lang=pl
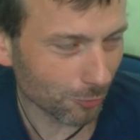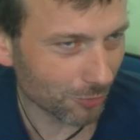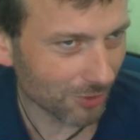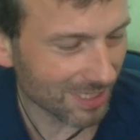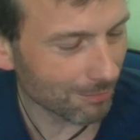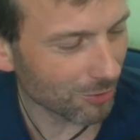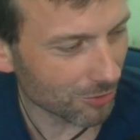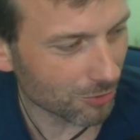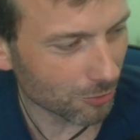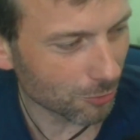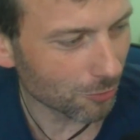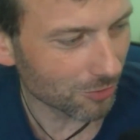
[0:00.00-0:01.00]
czasami
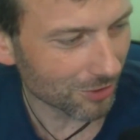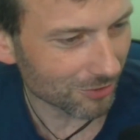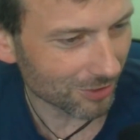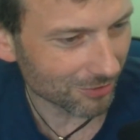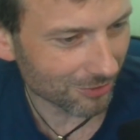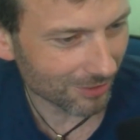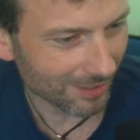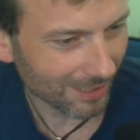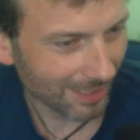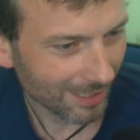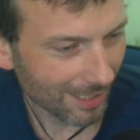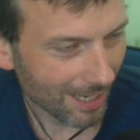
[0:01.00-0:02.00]
dosyć trudnych rzeczy,
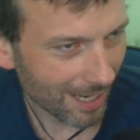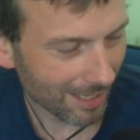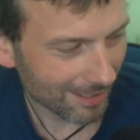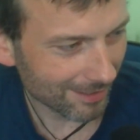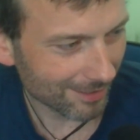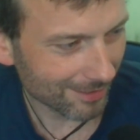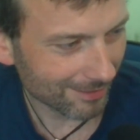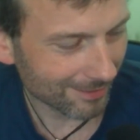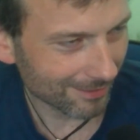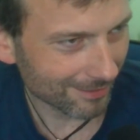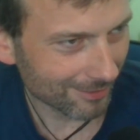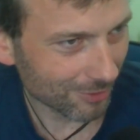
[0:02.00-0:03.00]
ale
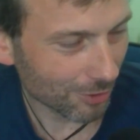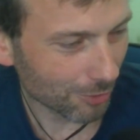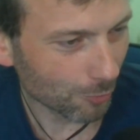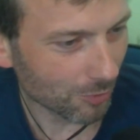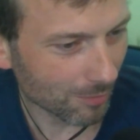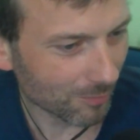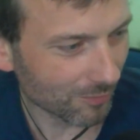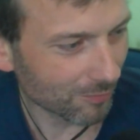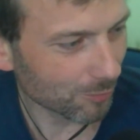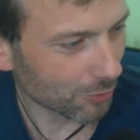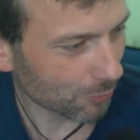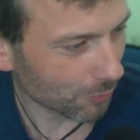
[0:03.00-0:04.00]
dzięki którym w
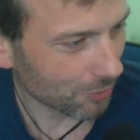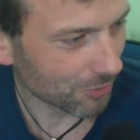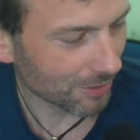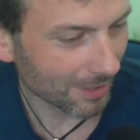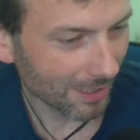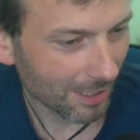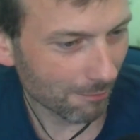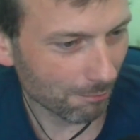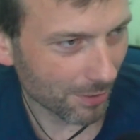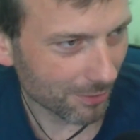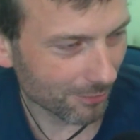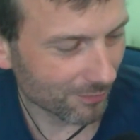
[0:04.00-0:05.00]
przyszłości
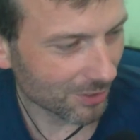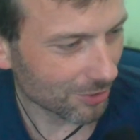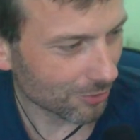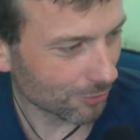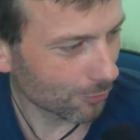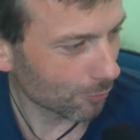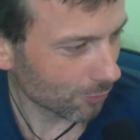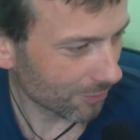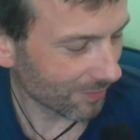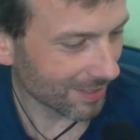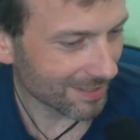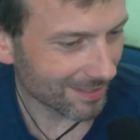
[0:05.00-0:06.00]
będą wiedzieć dużo
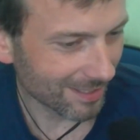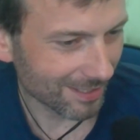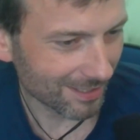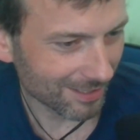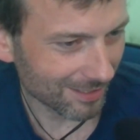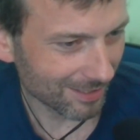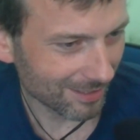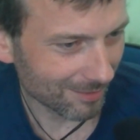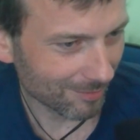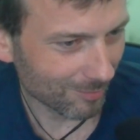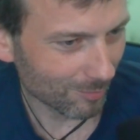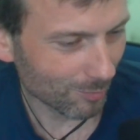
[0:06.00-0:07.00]
więcej
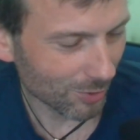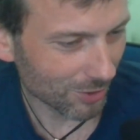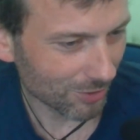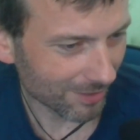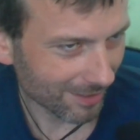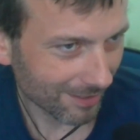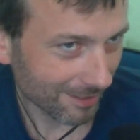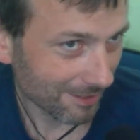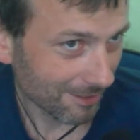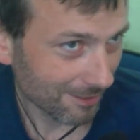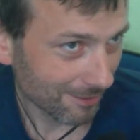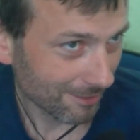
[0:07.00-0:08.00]
i będziecie
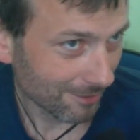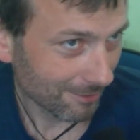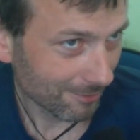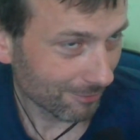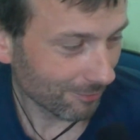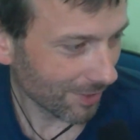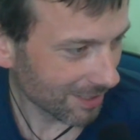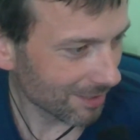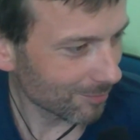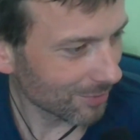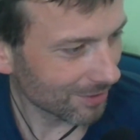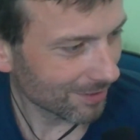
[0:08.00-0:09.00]

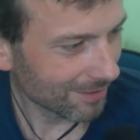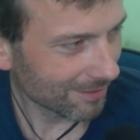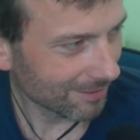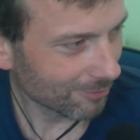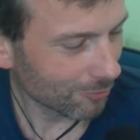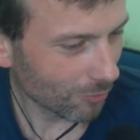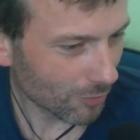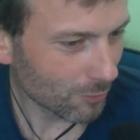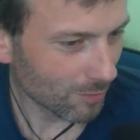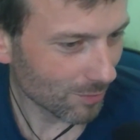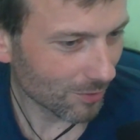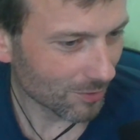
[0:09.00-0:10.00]
fajnymi dorosłymi